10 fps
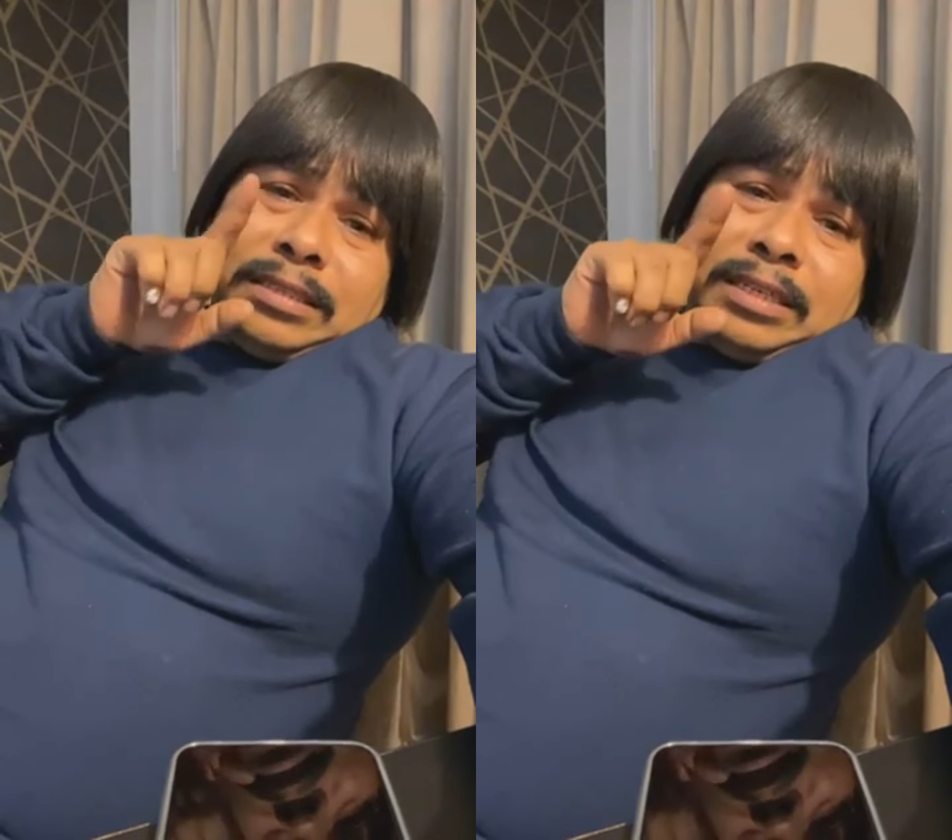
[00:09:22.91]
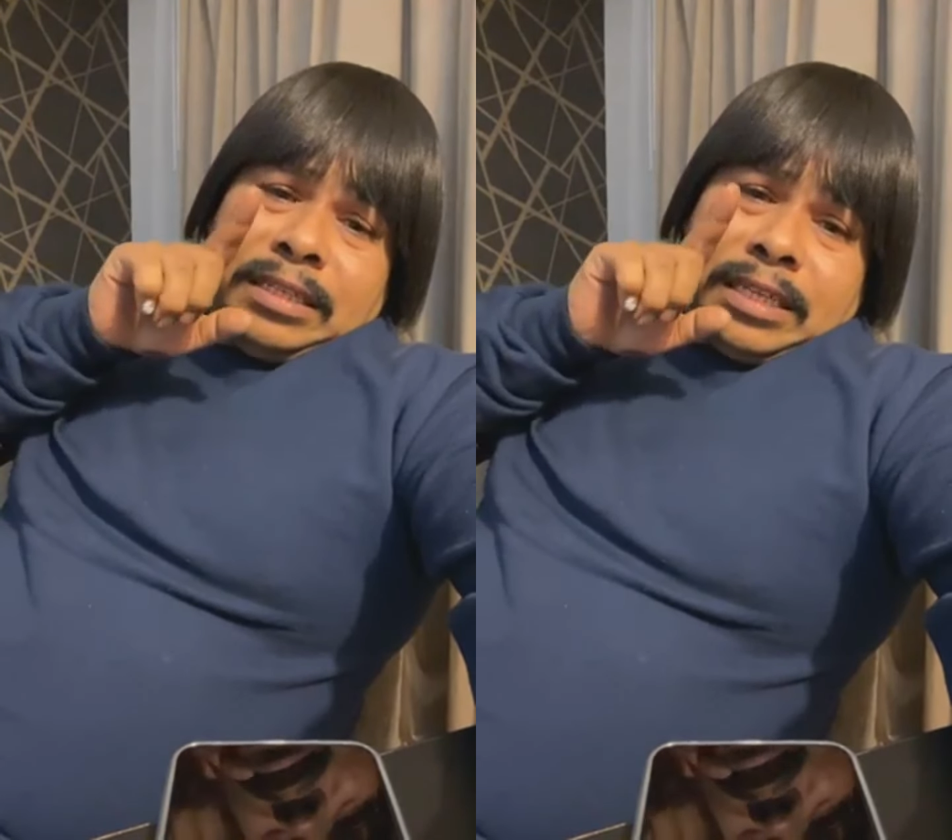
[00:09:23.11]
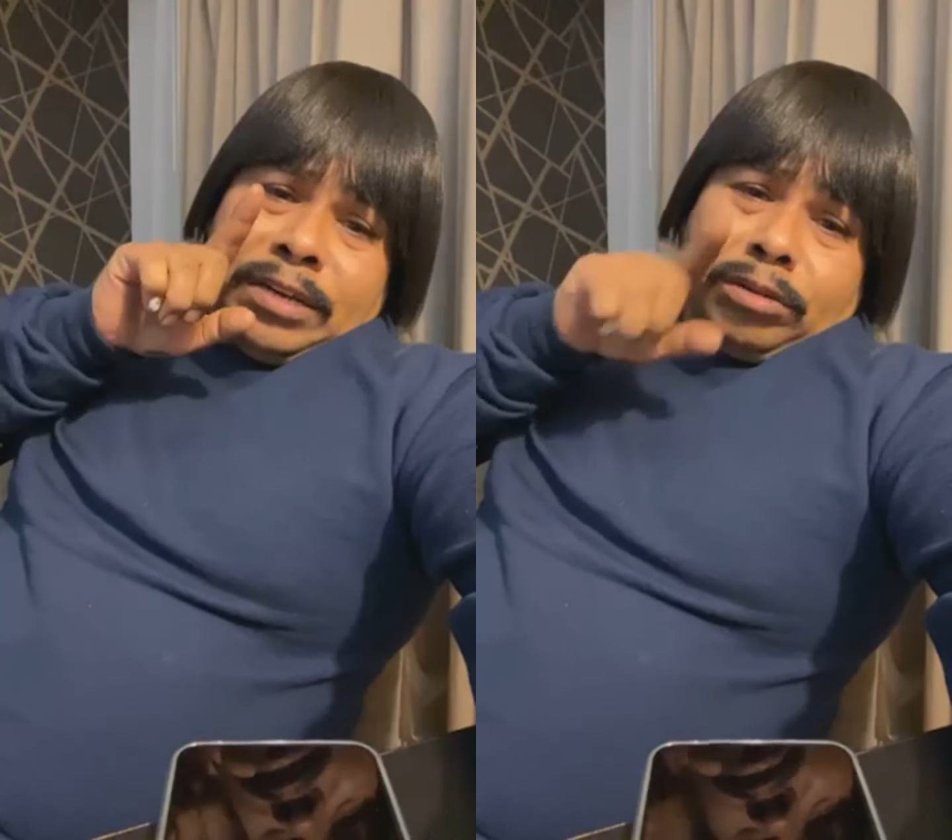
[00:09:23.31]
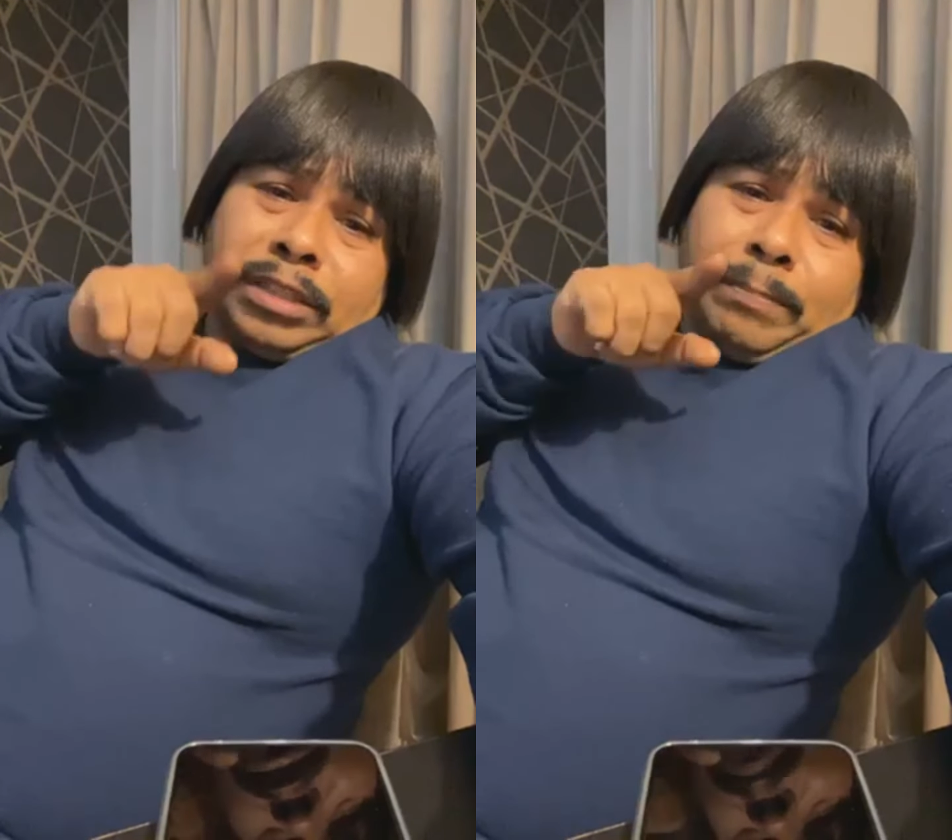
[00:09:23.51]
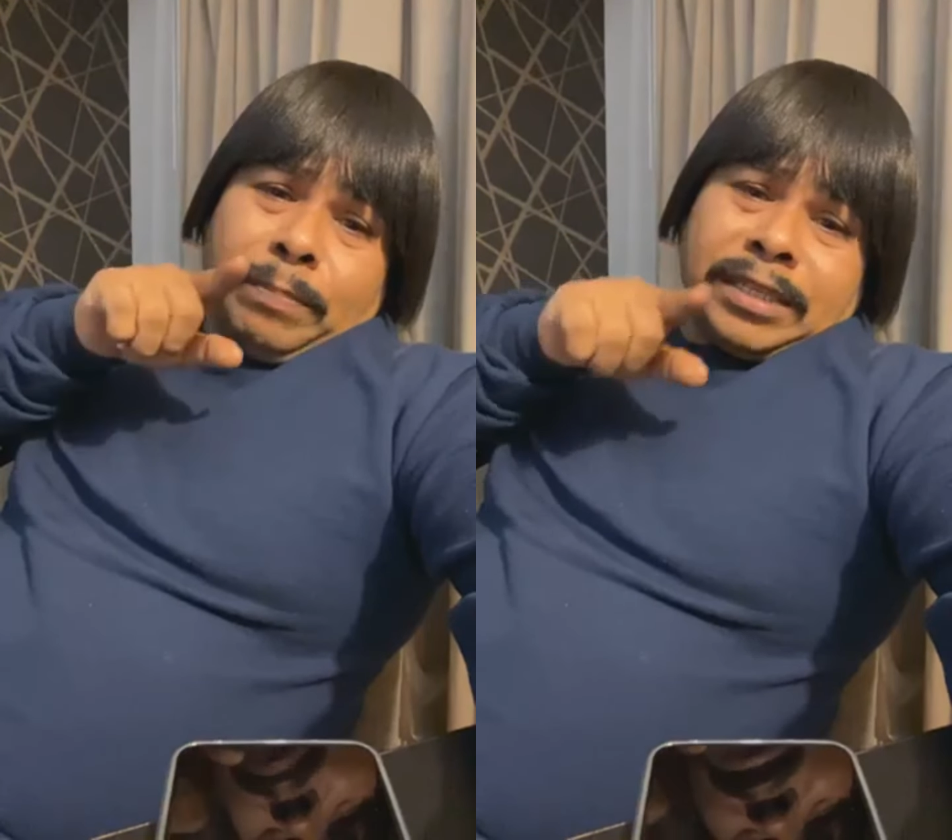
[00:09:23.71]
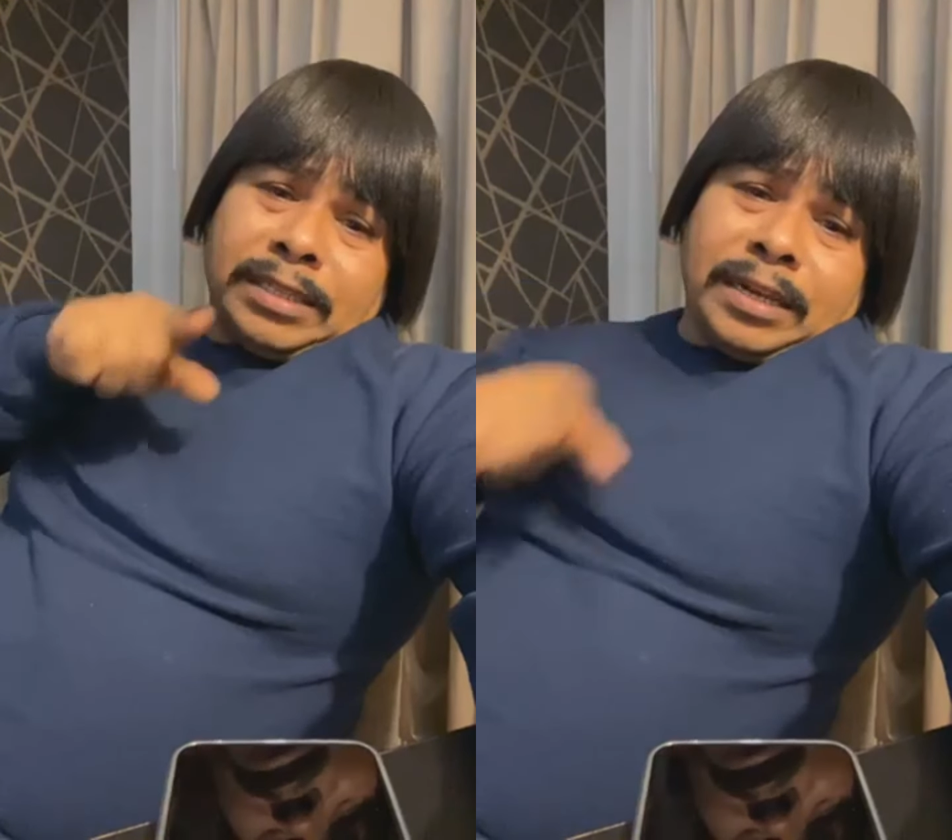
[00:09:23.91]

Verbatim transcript: y cinco tapas de